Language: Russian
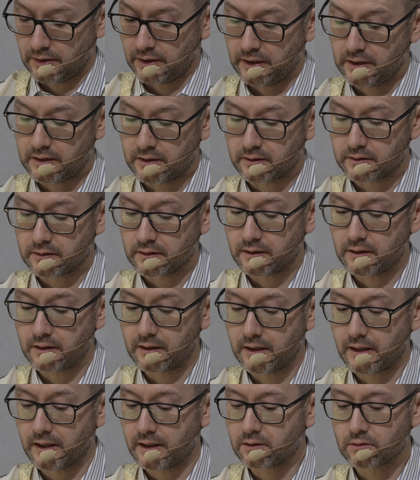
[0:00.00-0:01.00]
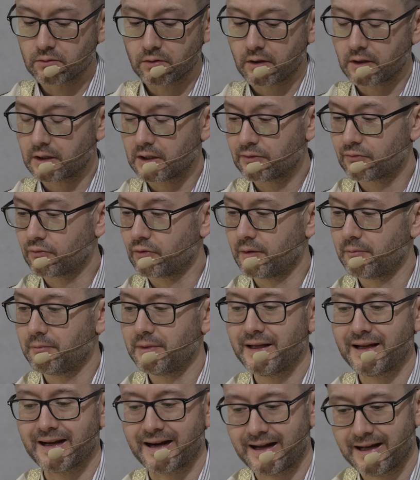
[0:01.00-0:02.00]
Инна Аллаха ля Юхлифу
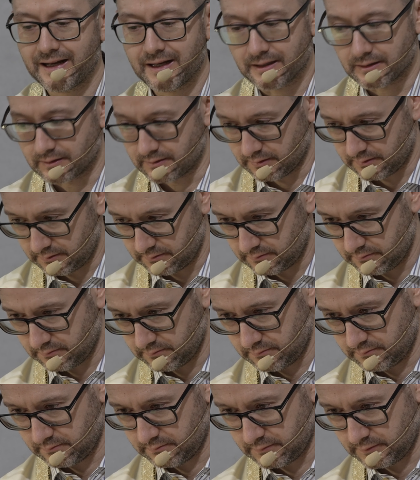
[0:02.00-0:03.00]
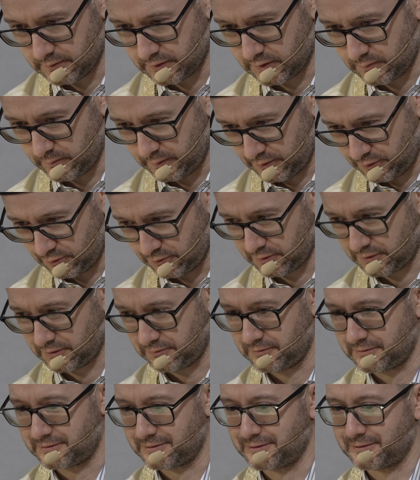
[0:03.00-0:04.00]
ми'ада. Даже
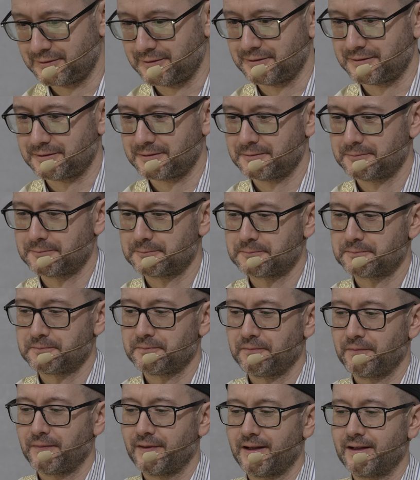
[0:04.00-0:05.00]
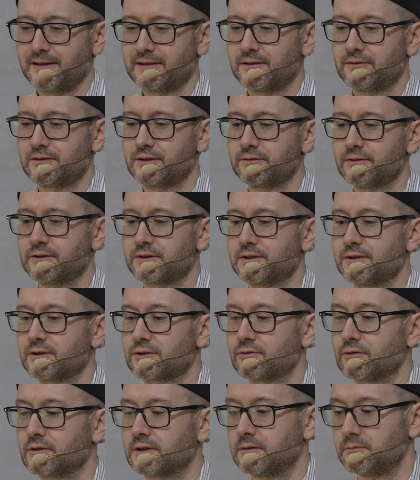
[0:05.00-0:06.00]
подчеркивается здесь. Если Всевышний
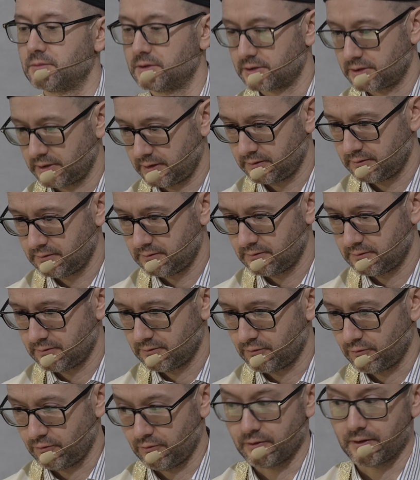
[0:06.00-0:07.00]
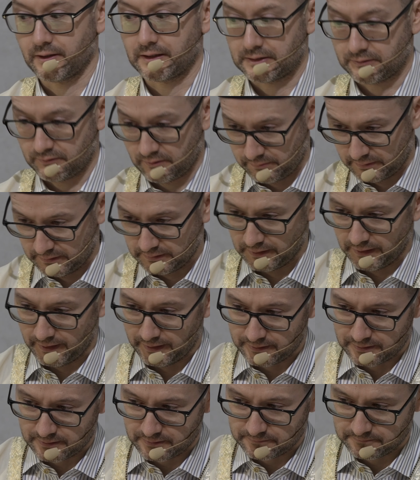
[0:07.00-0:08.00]
что-то обещал, он это
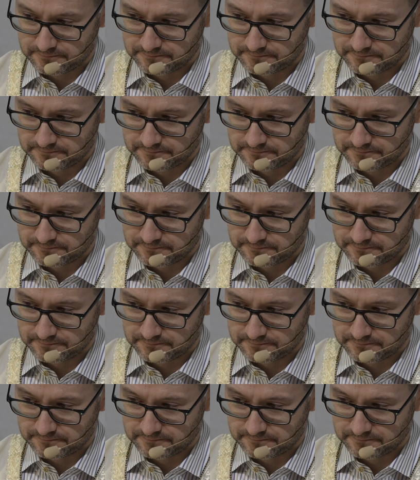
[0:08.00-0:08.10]
выполняет.